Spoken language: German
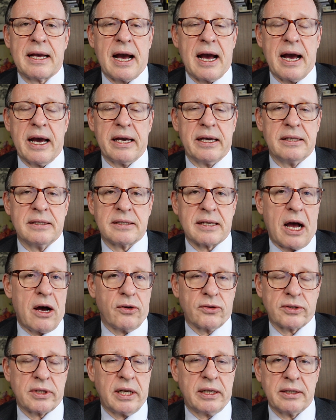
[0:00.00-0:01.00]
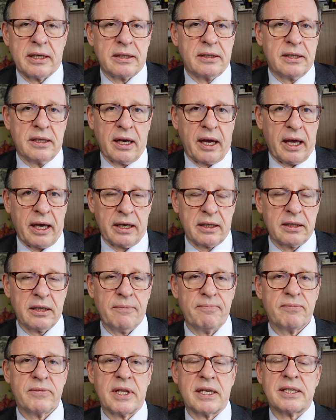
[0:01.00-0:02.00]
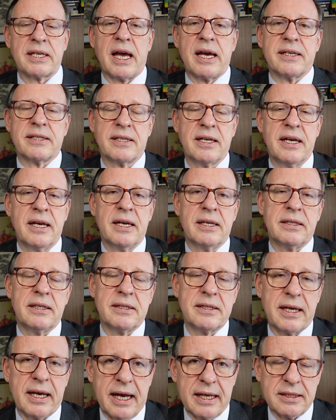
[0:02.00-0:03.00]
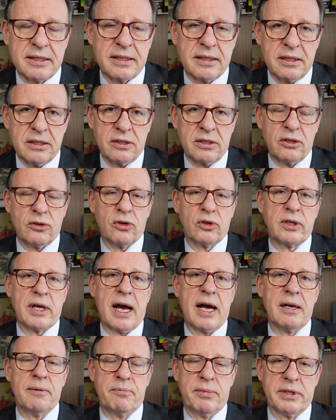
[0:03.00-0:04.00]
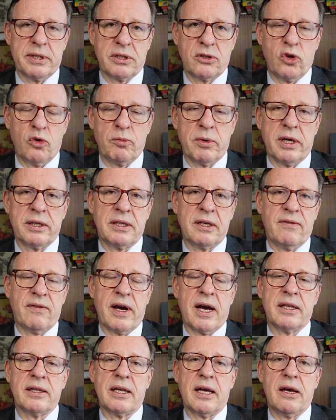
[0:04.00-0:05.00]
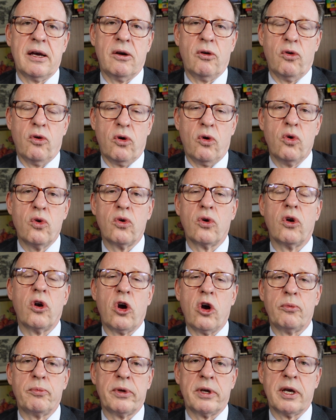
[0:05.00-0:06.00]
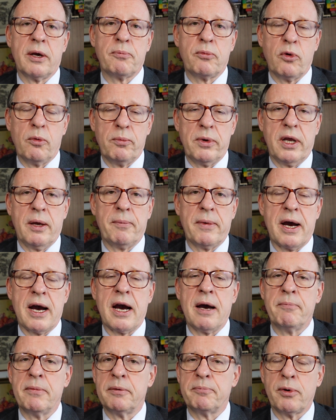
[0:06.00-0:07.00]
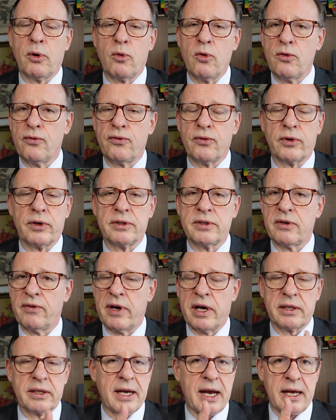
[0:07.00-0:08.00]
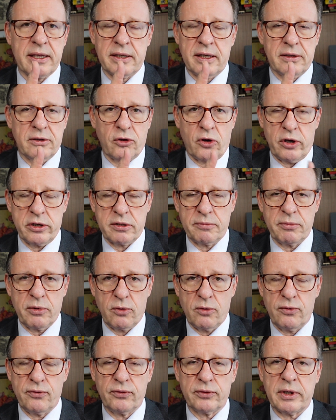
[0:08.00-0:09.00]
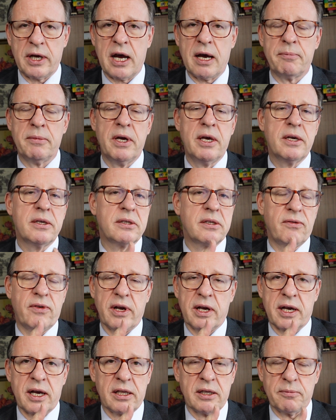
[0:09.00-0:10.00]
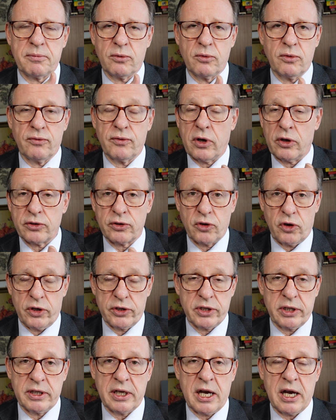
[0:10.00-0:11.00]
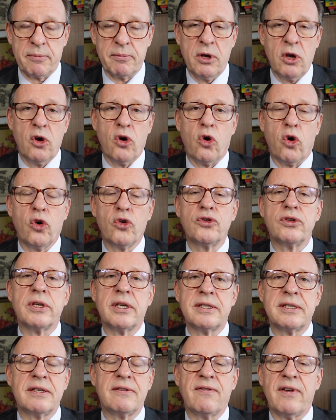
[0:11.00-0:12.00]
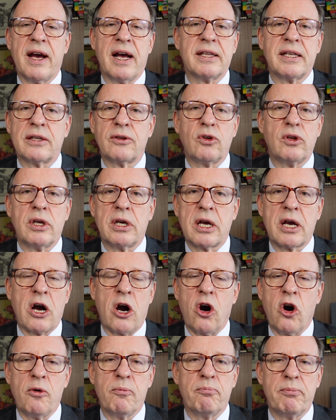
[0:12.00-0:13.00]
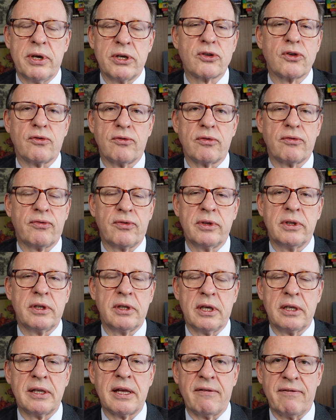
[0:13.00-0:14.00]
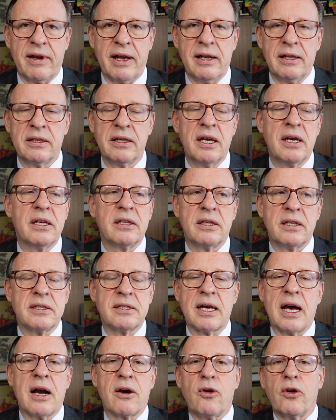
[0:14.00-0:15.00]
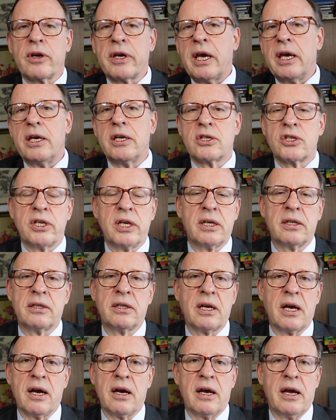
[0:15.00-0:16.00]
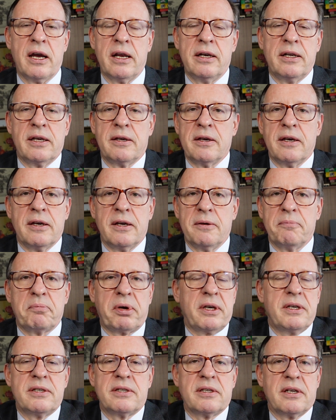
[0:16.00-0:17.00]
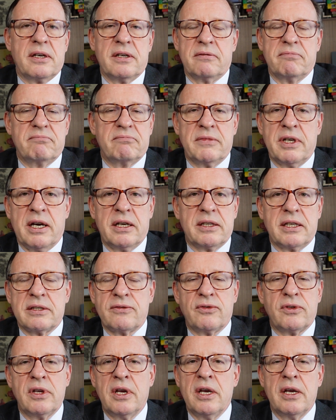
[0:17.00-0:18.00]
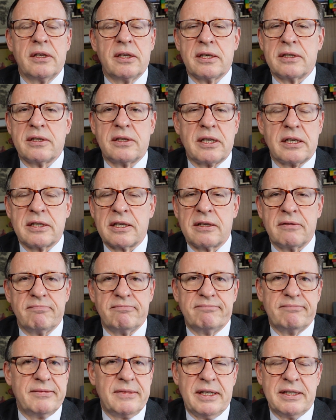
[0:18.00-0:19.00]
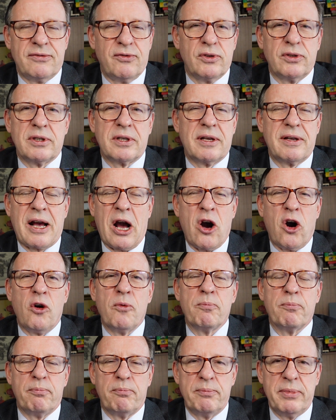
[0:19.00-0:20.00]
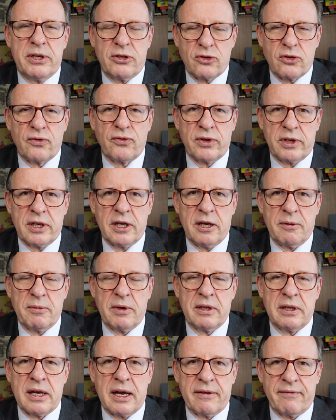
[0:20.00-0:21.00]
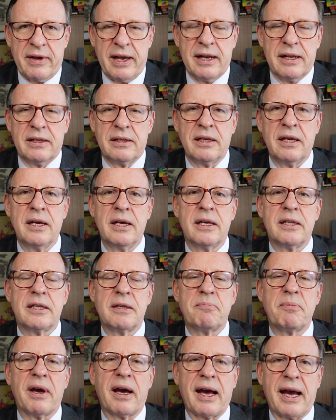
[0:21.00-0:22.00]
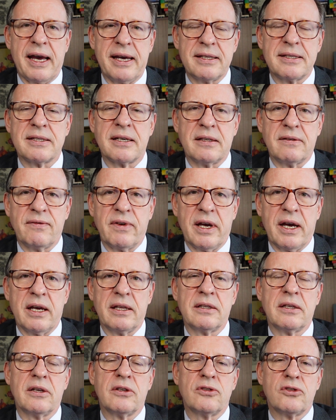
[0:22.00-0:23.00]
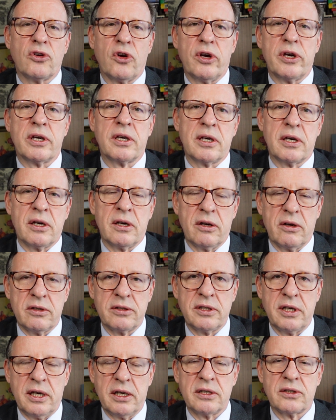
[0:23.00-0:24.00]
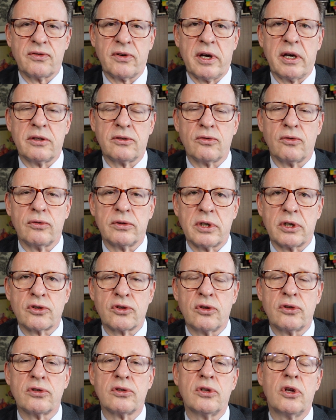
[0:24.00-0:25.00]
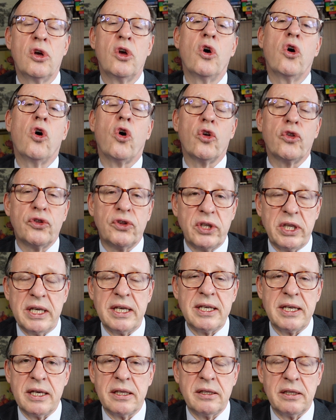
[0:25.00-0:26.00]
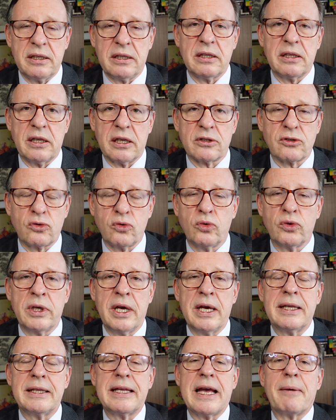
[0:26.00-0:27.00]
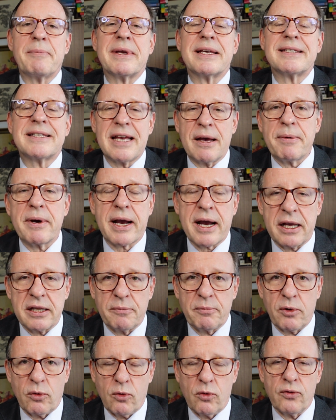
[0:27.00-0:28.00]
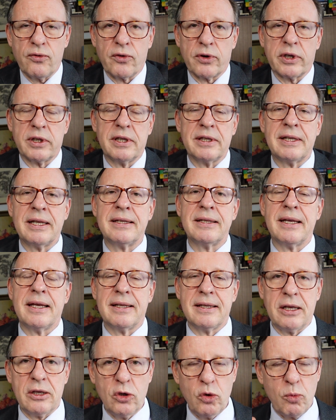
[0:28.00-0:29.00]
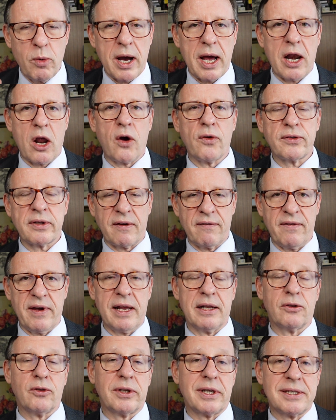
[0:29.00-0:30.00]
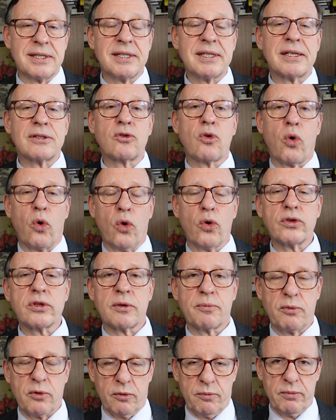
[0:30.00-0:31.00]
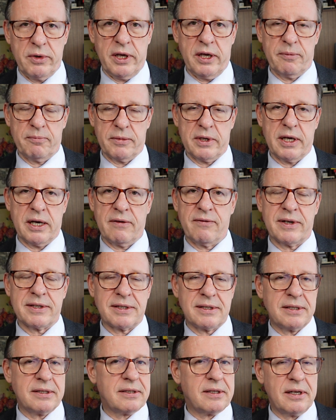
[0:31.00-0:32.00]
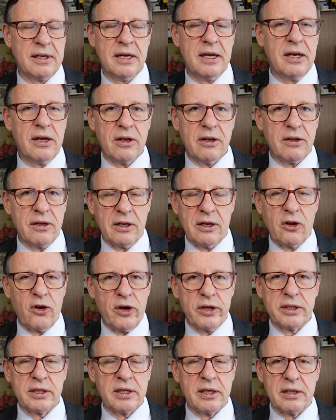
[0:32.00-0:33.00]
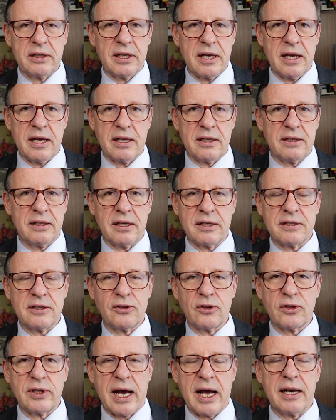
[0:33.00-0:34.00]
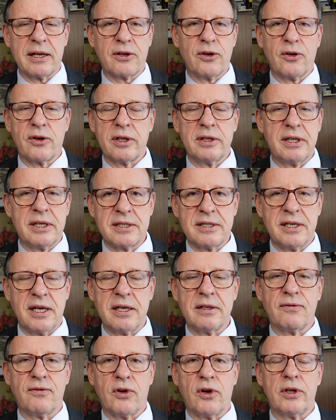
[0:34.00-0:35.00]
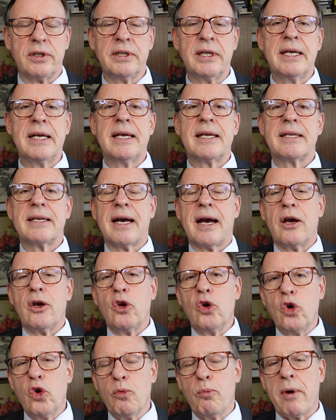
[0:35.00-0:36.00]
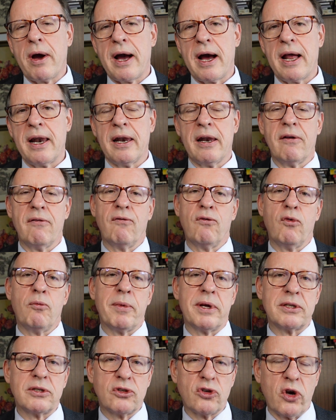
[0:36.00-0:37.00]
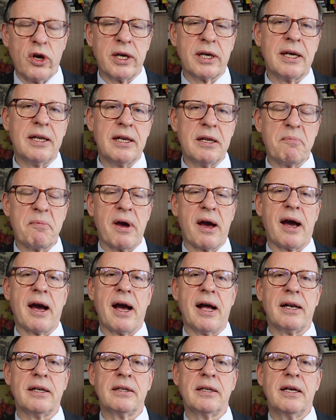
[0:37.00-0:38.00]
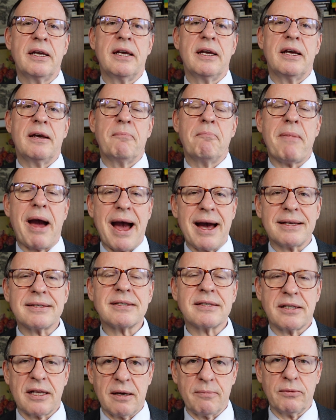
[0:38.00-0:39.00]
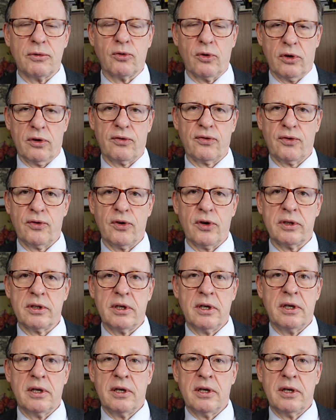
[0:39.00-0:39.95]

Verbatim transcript: gar ins Ausland direkt. Das heißt, diese ganzen Synodalbistümer, die werden unglaubliche Probleme haben mit Berufungen. Sie werden keine deutschen Berufungen haben, sie werden keine Berufungen aus Deutschland haben und sie werden natürlich kaum Bischöfe finden in der Welt, die sagen, okay, ich schicke dir eigentlich äh, Priester hin. Ja, das, wird, das, das es wird kaum Bischöfe geben in der Welt, die bereit sein werden, solche Segensfeiern zu unterstützen. Und diejenigen, die das tun, die haben ja selber keine Berufungen. Denn überall auf der Welt, und das ist das große Problem, ja, was diese Leute der, der Synodalkirche nicht sehen wollen, ja, überall, wo man solche liberalen Maßnahmen durchführt,